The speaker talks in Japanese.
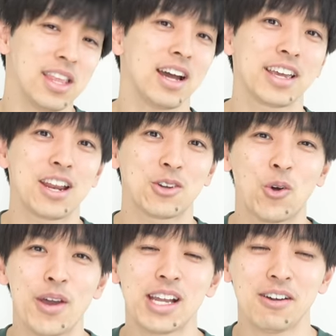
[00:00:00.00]
点あげれる
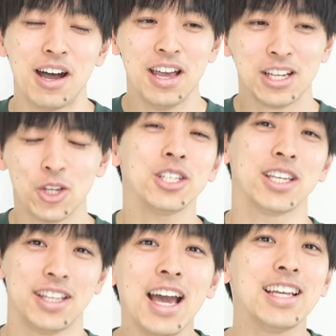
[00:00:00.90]
講演会は正
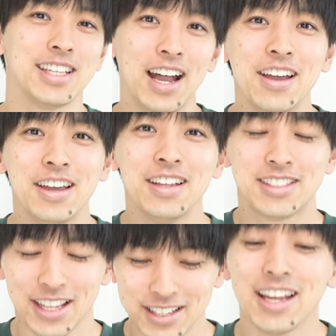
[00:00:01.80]
直ないんだ
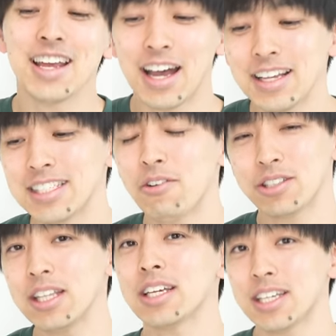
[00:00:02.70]
絶対に反省は
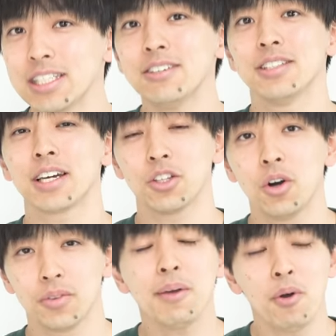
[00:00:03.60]
出てきちゃうんだけ
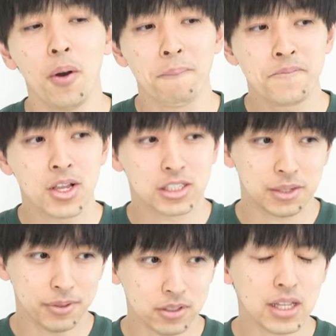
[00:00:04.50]
どでも
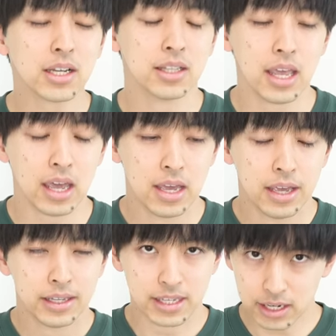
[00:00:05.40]
自分の中で
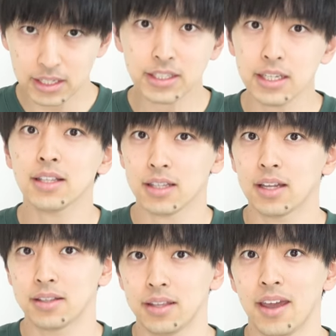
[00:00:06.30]
やりきっ
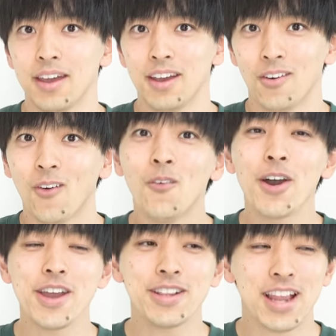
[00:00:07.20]
たって
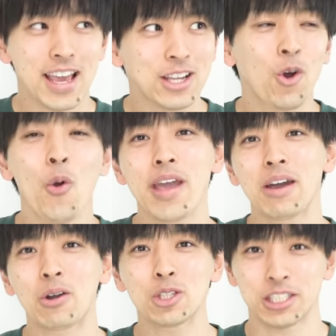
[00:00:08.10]
思えない講演
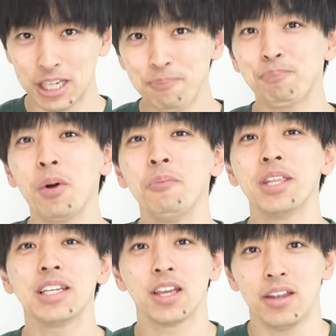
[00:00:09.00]
会は今年一本も
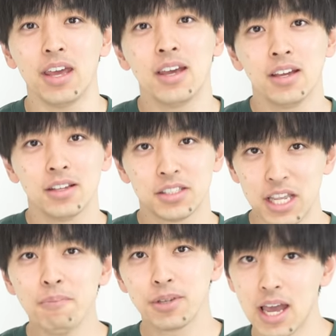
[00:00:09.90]
ないんだよね
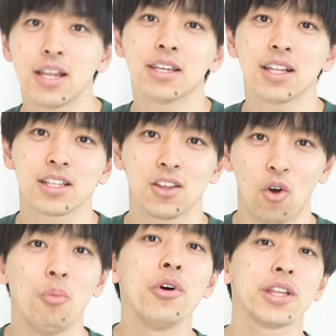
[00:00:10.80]
全部やりきれたって
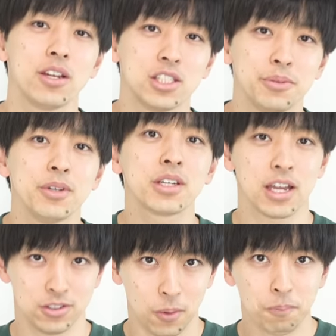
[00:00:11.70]
思えてる自分
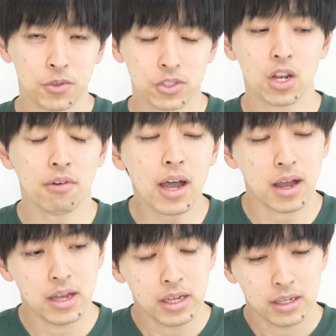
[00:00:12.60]
がいるのそれ
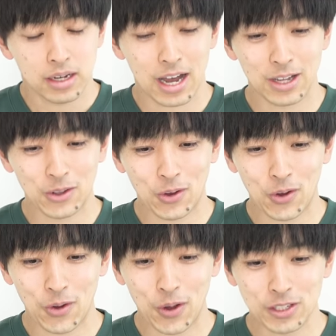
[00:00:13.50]
はあ
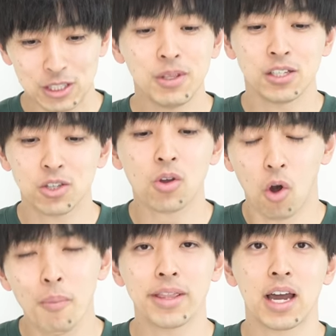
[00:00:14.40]
の自分ですご
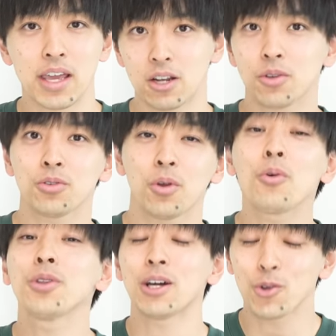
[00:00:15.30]
く褒めてあげる
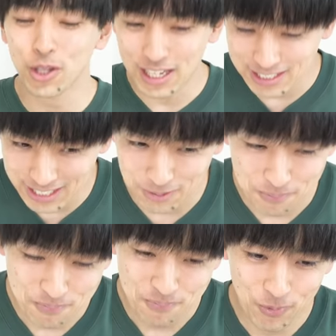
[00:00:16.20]
ことだ
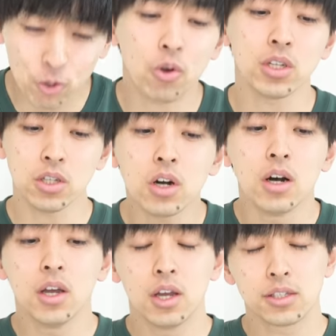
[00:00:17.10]
し残り
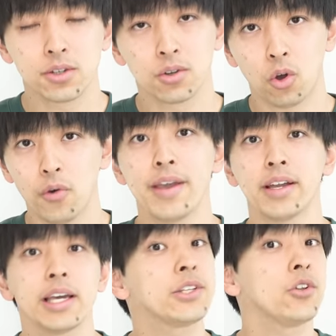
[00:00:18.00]
のその講演
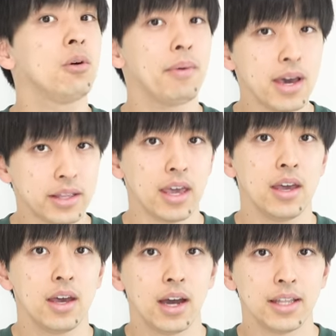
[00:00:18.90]
会人の前
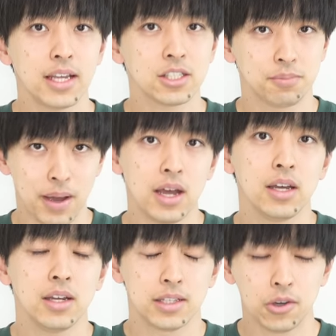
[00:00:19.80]
で話す
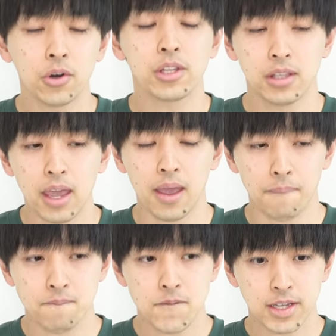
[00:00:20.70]
場におい
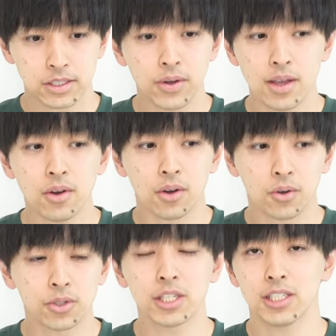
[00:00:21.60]
てそれを
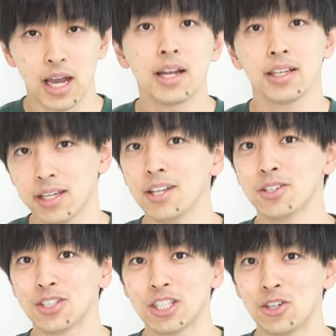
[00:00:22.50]
今年やりき
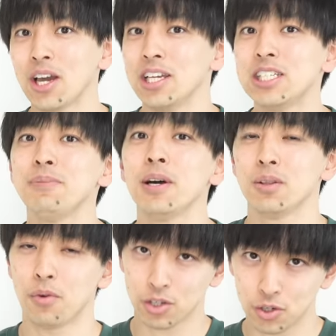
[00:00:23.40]
るっていうのが一番
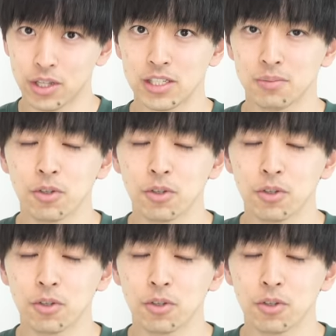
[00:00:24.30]
の目標です。